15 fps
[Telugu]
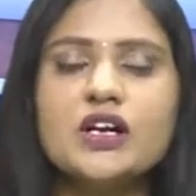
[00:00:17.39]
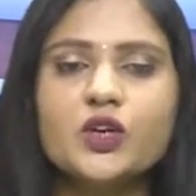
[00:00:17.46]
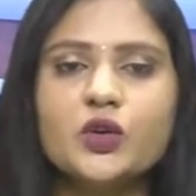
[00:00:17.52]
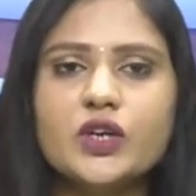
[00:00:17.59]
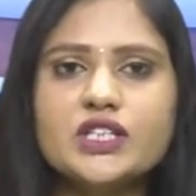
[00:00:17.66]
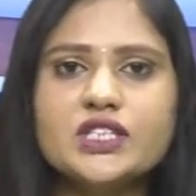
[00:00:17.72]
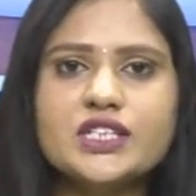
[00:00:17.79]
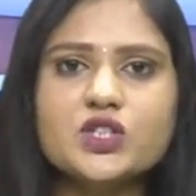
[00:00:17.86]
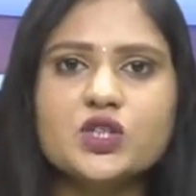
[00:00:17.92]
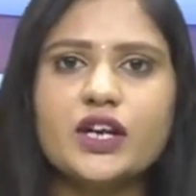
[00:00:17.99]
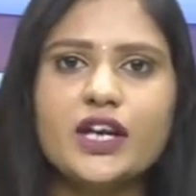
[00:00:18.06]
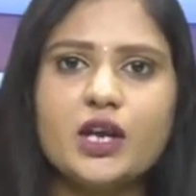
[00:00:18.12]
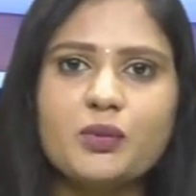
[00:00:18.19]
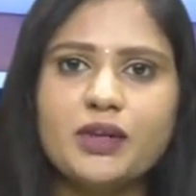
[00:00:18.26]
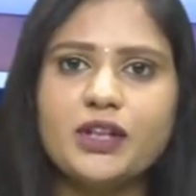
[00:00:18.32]
గురి చేస్తున్న
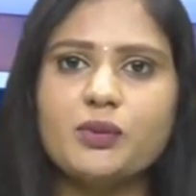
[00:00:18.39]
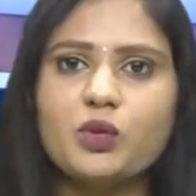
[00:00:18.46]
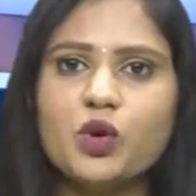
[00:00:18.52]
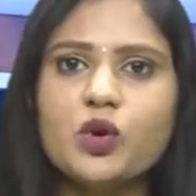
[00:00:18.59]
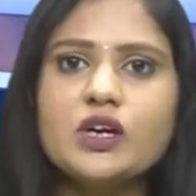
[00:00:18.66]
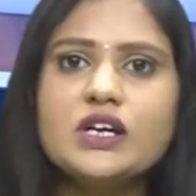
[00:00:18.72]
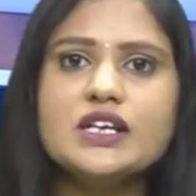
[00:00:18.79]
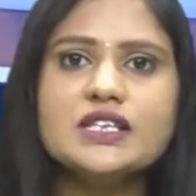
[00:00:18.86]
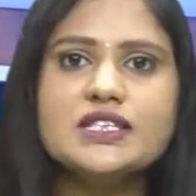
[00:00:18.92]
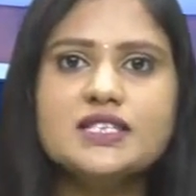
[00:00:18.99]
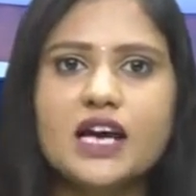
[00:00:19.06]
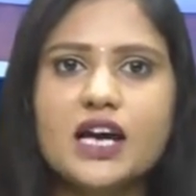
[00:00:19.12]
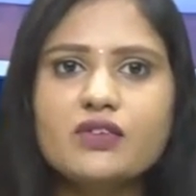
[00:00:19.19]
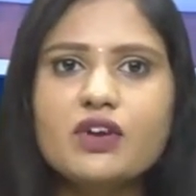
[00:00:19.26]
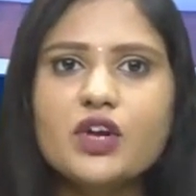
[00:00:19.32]
నేపథ్యంలో
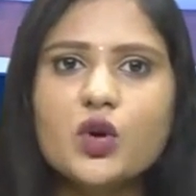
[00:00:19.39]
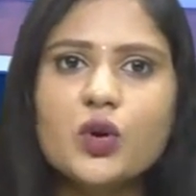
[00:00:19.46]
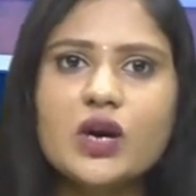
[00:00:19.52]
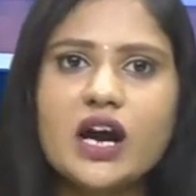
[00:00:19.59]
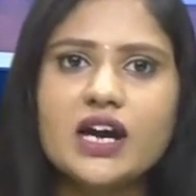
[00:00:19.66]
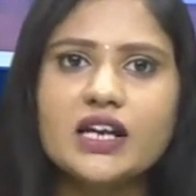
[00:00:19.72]
సర్వరోగ